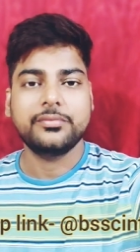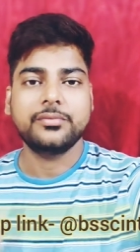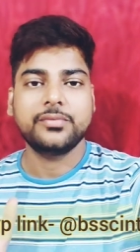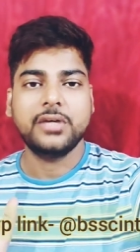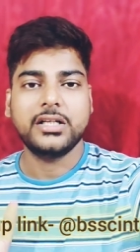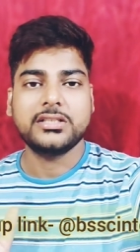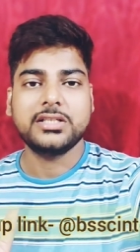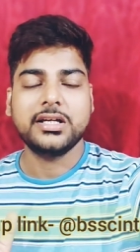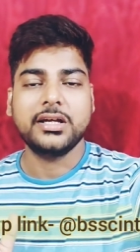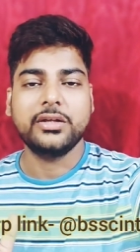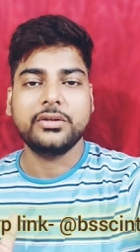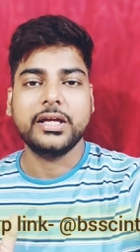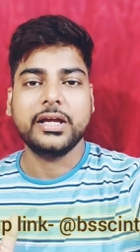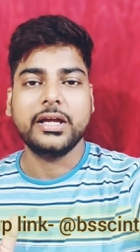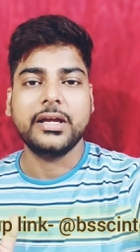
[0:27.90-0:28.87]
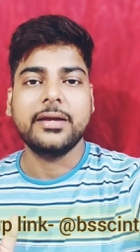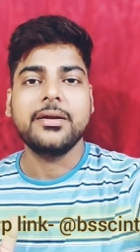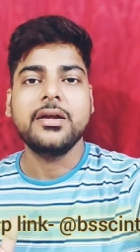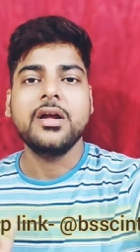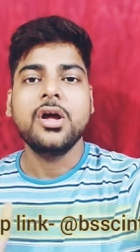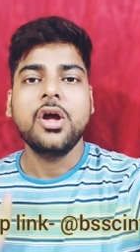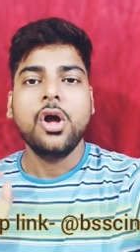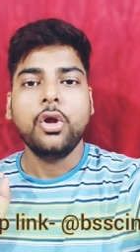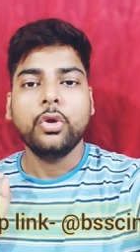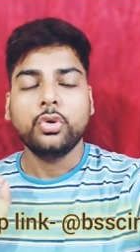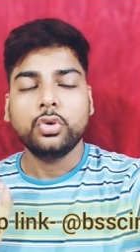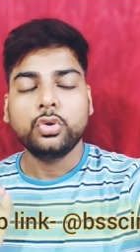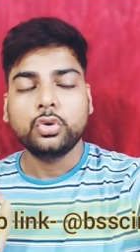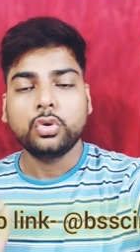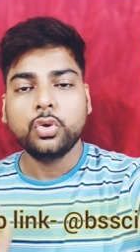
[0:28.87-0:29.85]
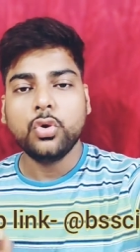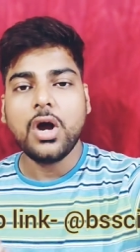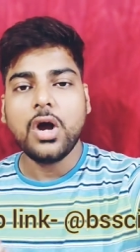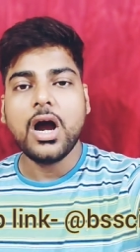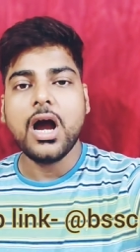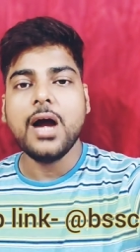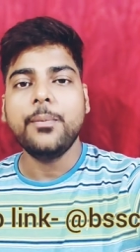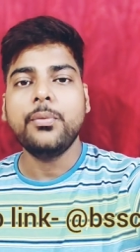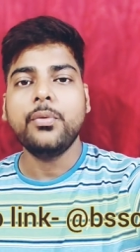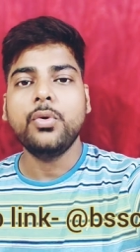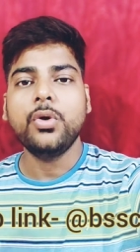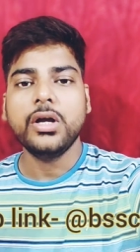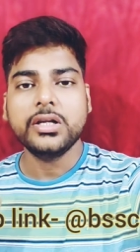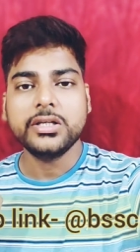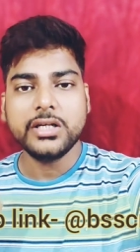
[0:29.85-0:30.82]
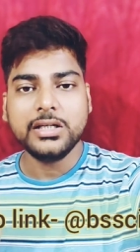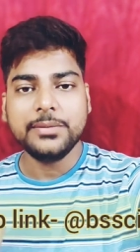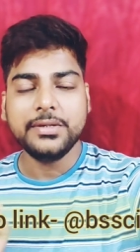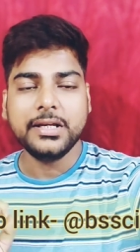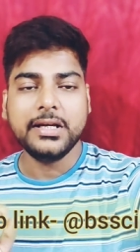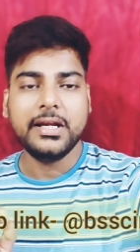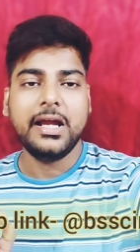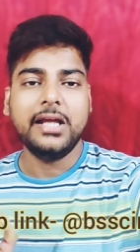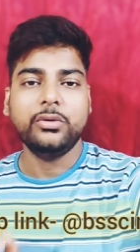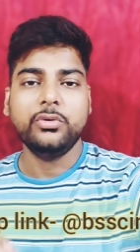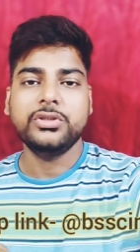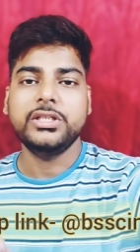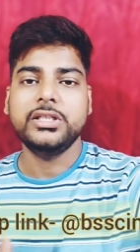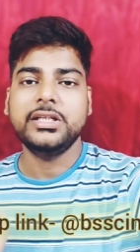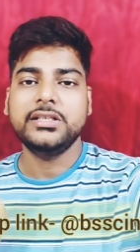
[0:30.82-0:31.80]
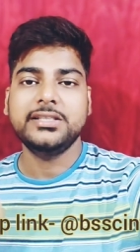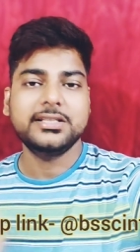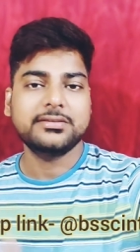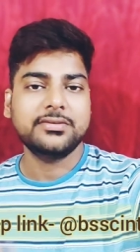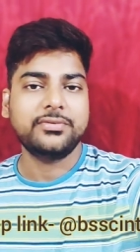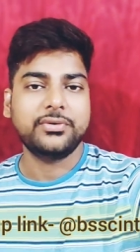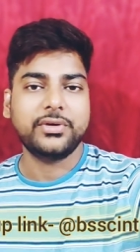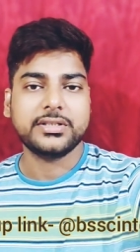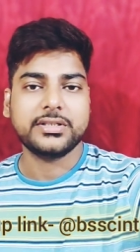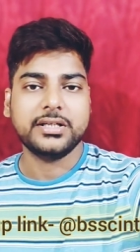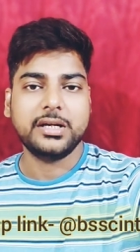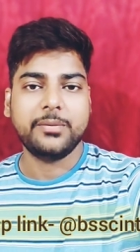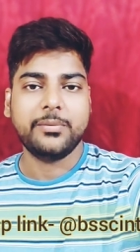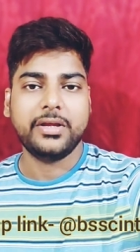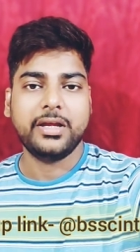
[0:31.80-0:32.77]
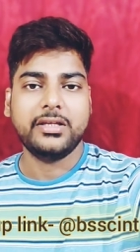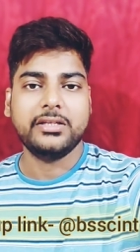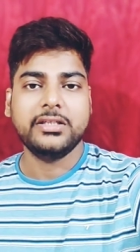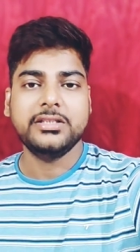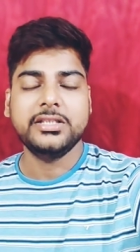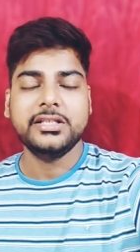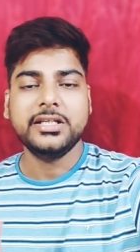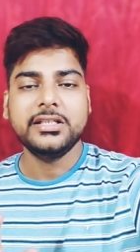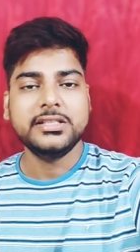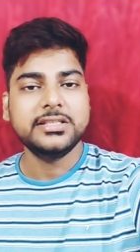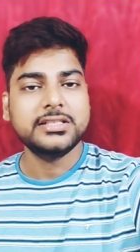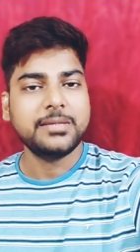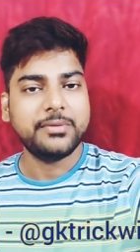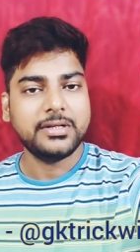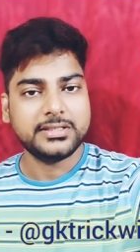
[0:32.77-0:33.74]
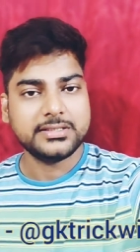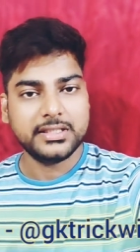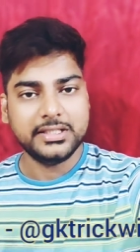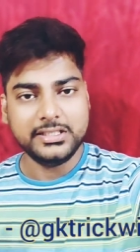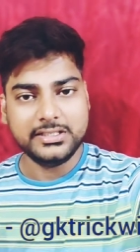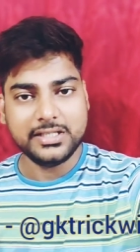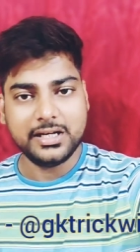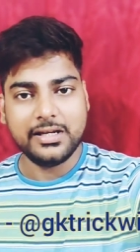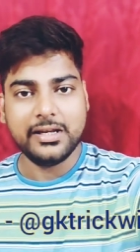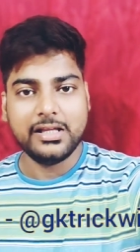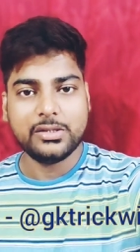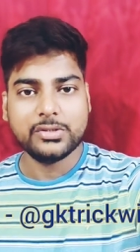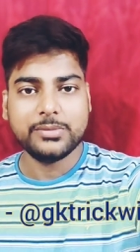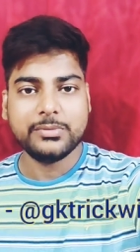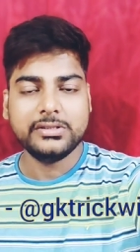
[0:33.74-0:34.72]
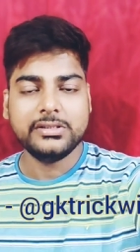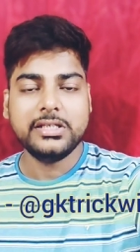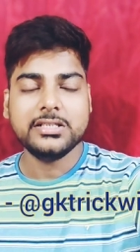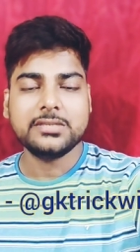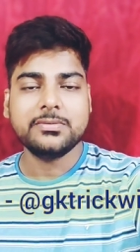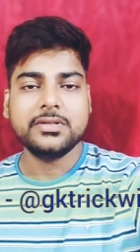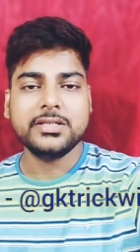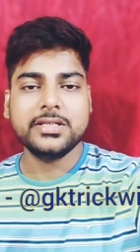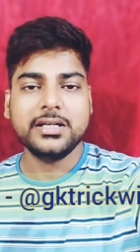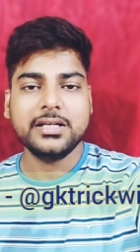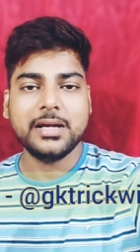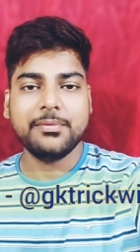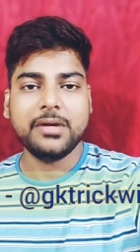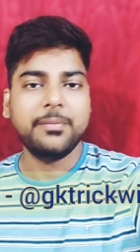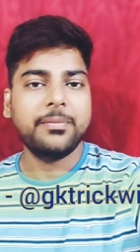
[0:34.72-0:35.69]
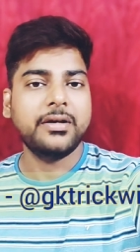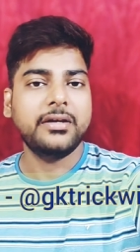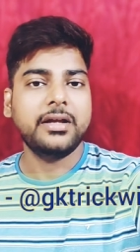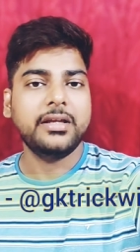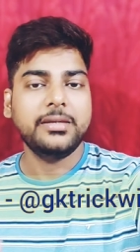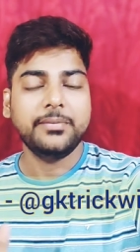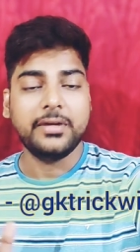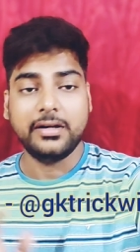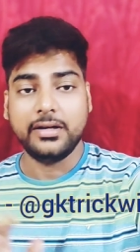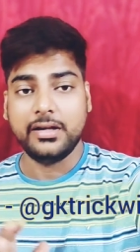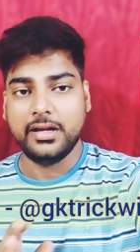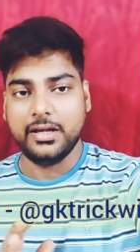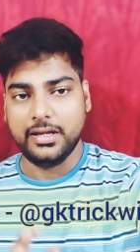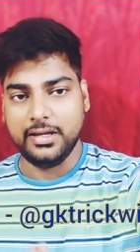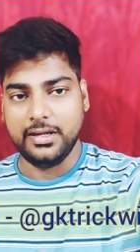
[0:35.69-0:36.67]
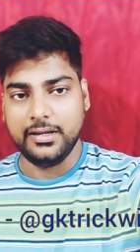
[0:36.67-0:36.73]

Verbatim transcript: अच्छा होता है तो आपको अगर रिजल्ट बनाना है तो जीके जीएस पे फोकस करना पड़ेगा यदि जीके जीएस आपका सही चला गया तो समझिए इसमें रिजल्ट आपका बनना ही बनना है